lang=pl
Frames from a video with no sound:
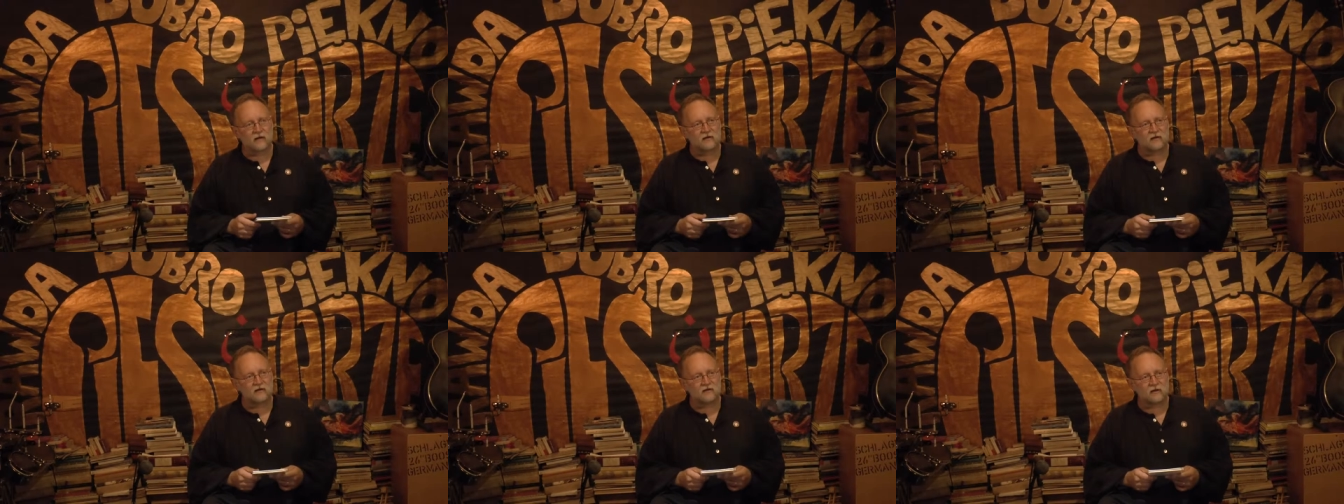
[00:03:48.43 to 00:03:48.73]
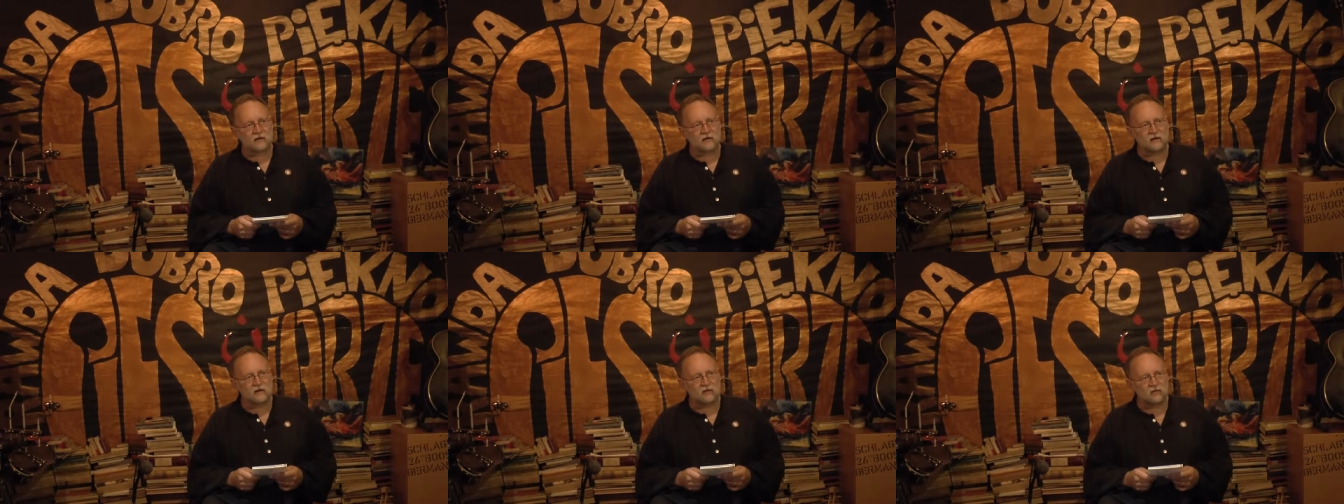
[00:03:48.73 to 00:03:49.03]

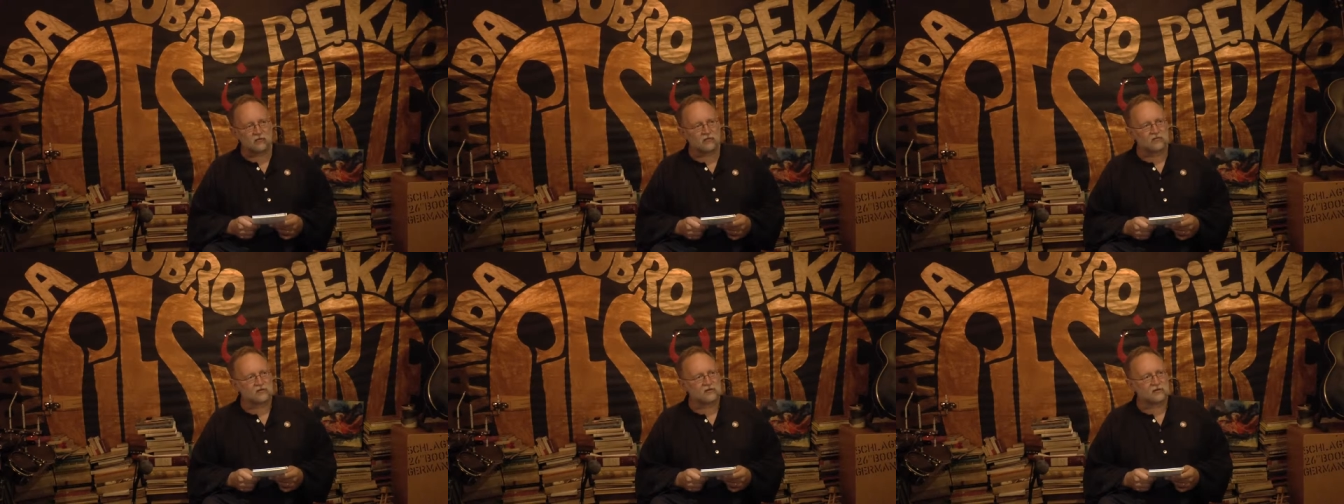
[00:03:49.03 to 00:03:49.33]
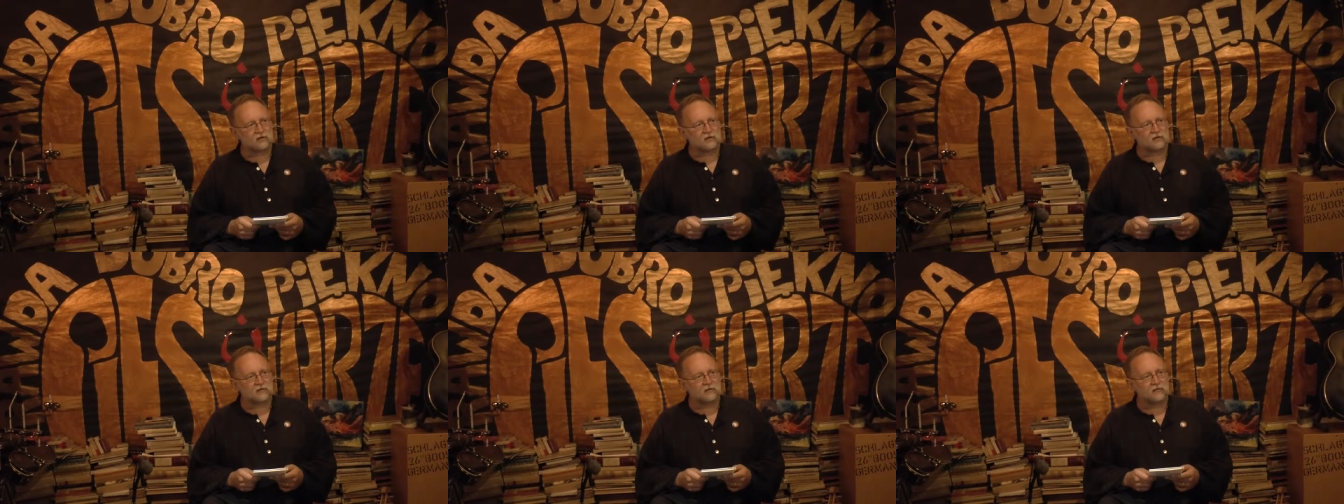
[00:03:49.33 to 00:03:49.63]
że
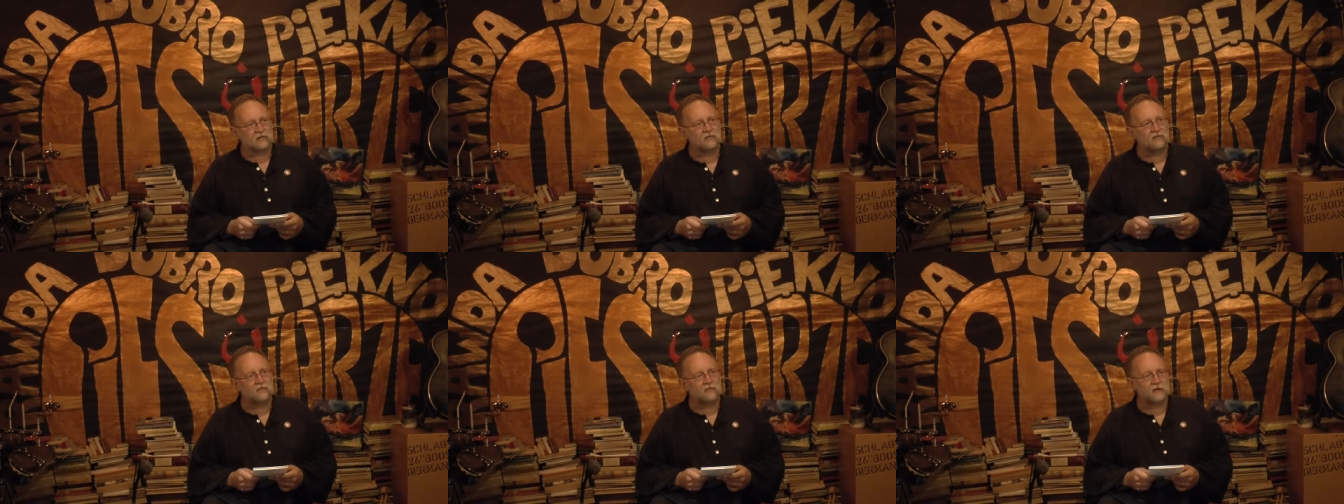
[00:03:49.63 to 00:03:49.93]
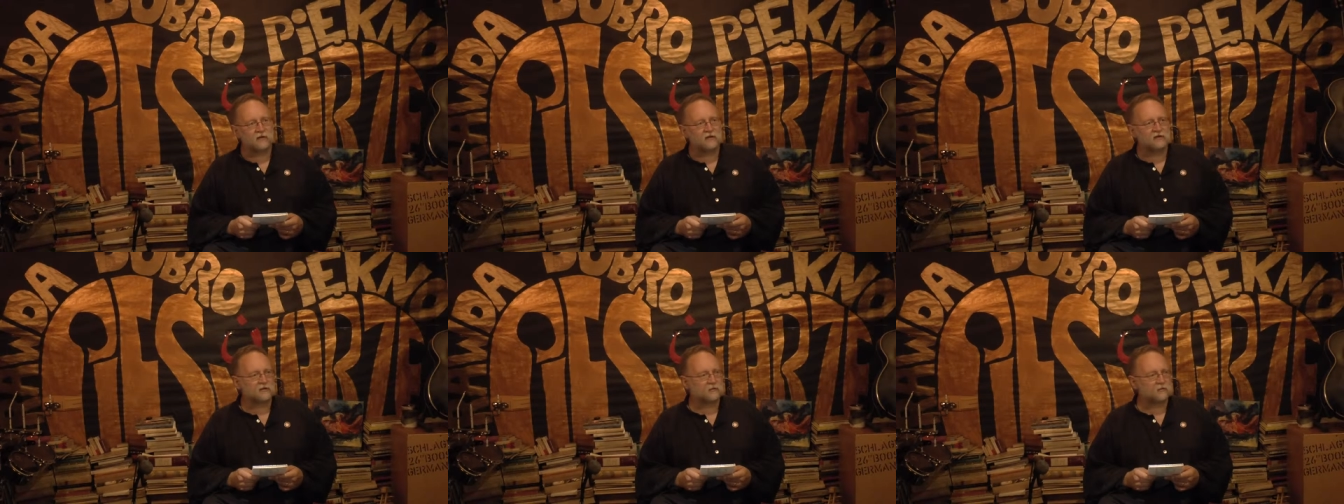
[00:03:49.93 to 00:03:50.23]
niektórzy
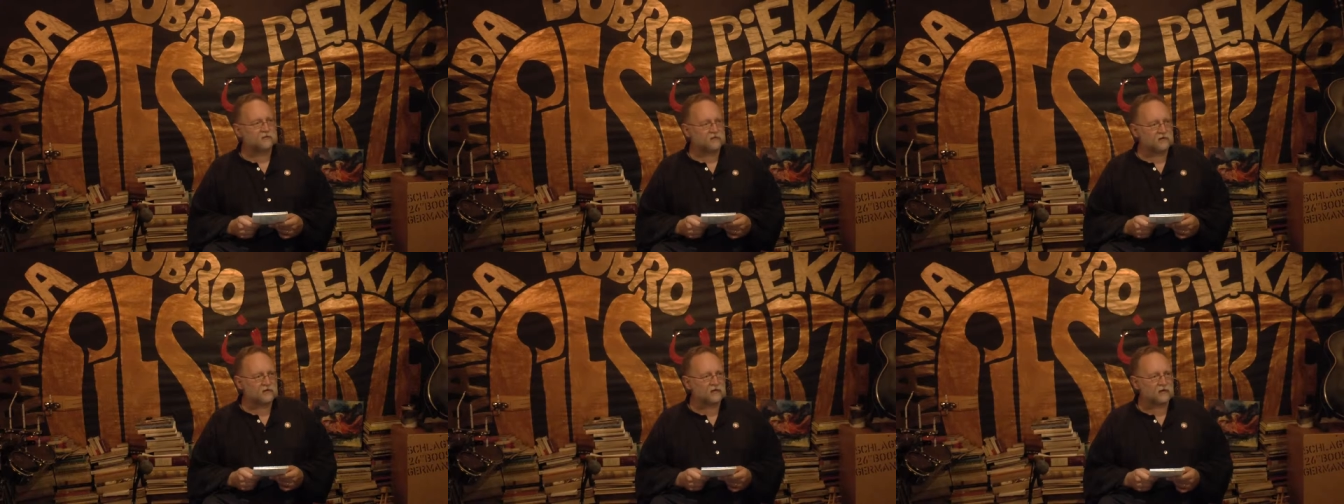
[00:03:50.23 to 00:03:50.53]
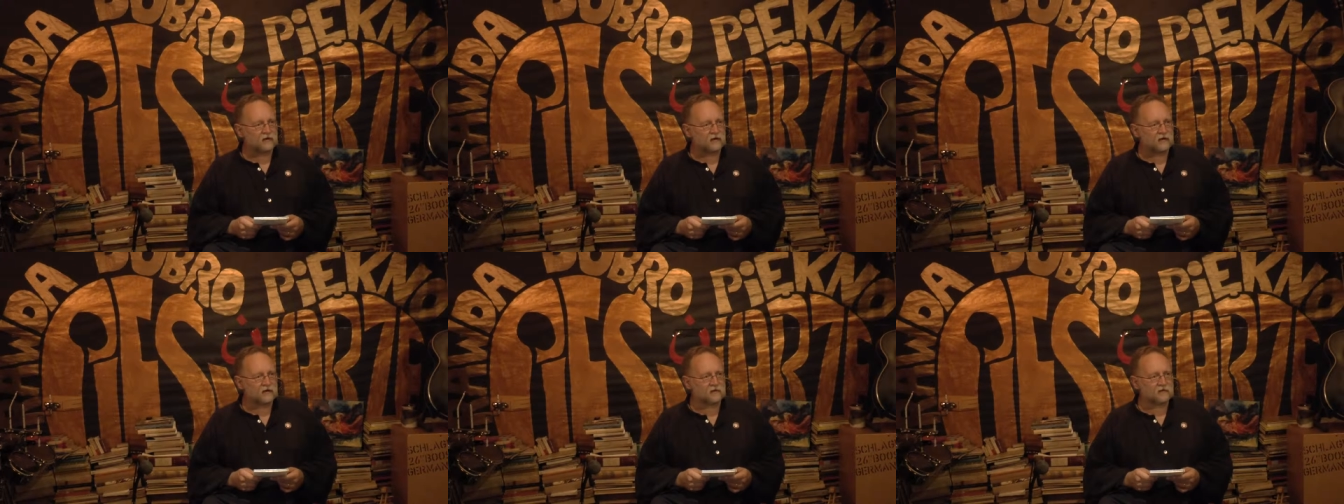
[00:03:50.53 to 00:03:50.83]
ulubili sobie
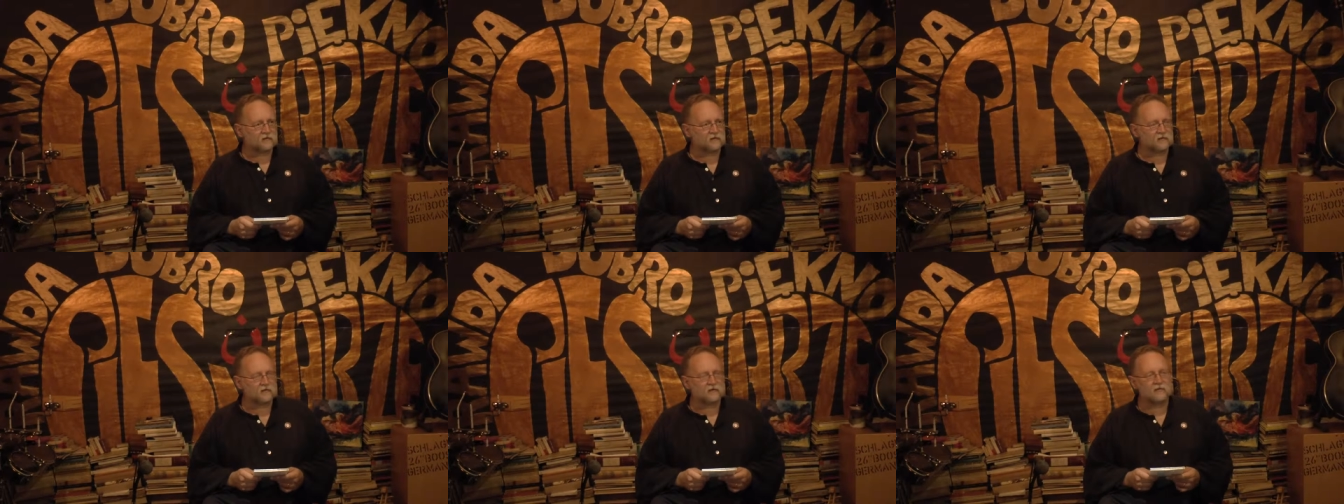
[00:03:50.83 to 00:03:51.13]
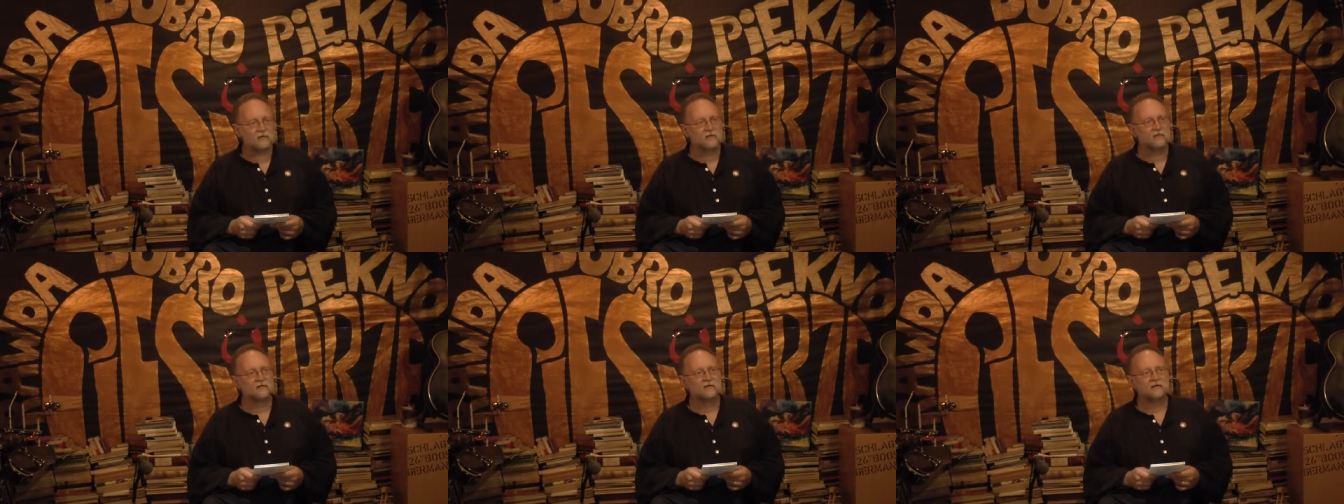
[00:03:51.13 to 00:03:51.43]
Villona,
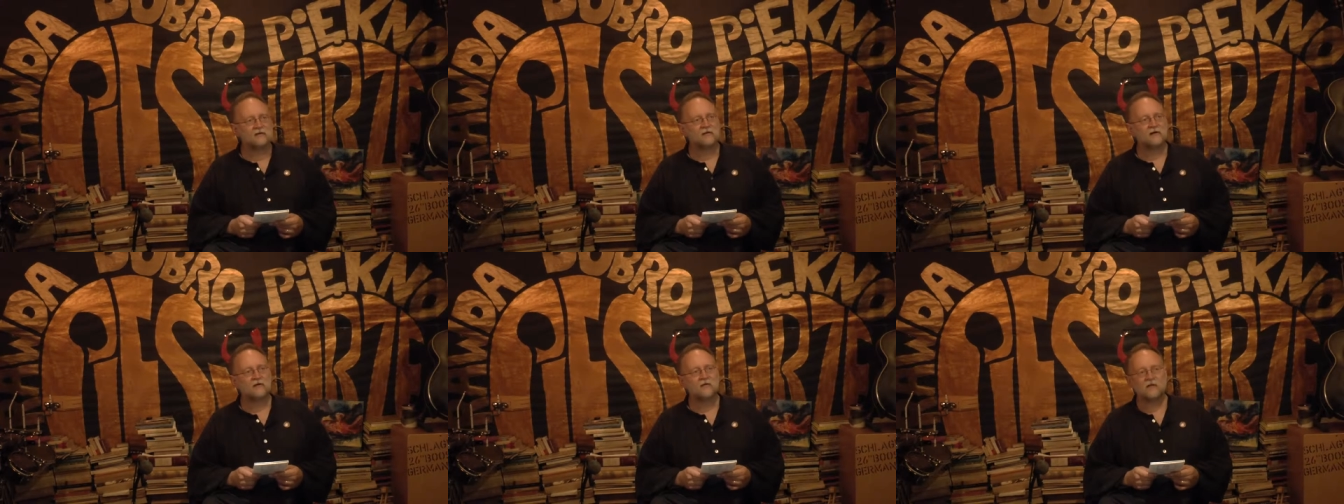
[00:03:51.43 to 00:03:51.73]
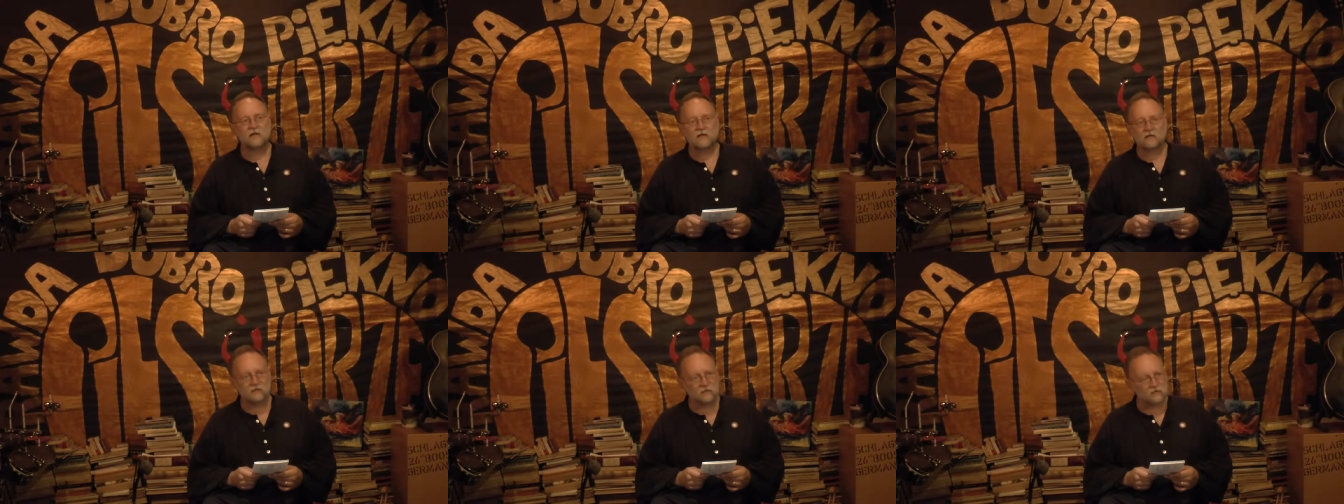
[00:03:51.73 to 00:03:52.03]
Wion zyskał
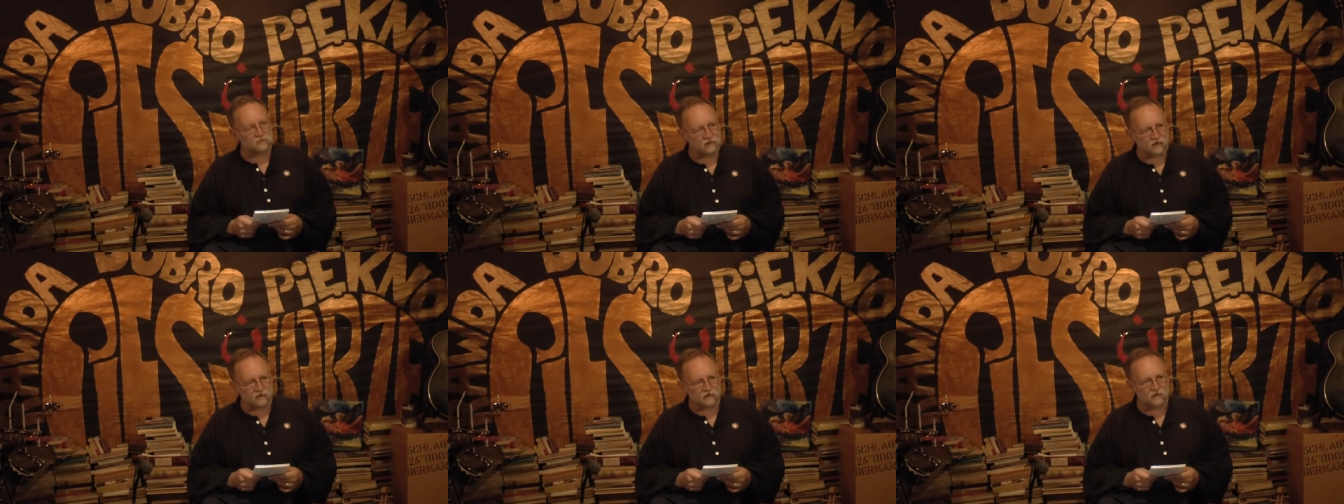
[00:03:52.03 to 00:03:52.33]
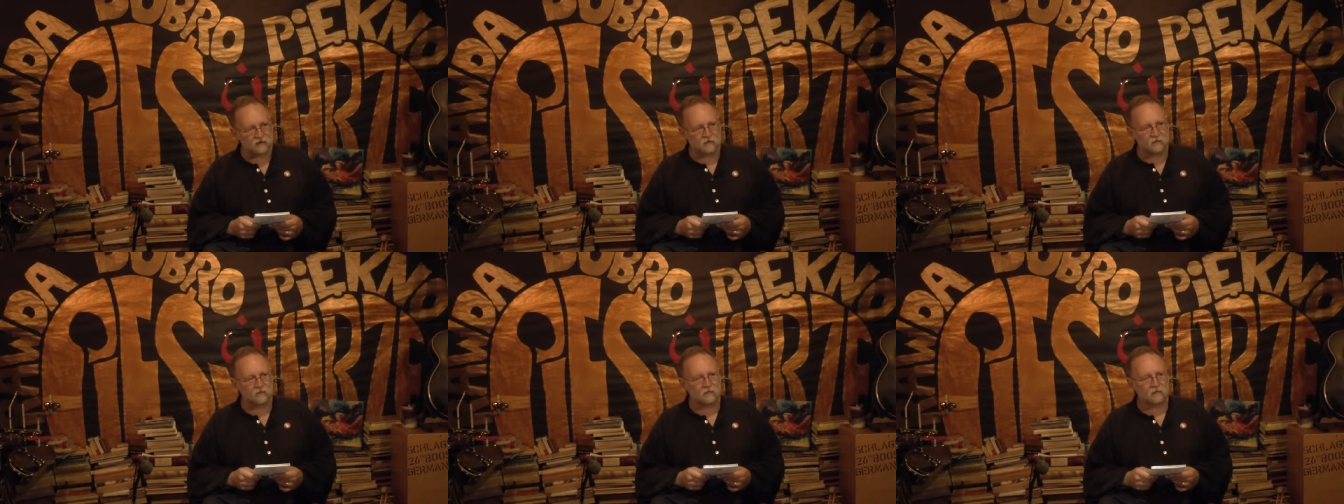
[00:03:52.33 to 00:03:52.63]
wielką sławę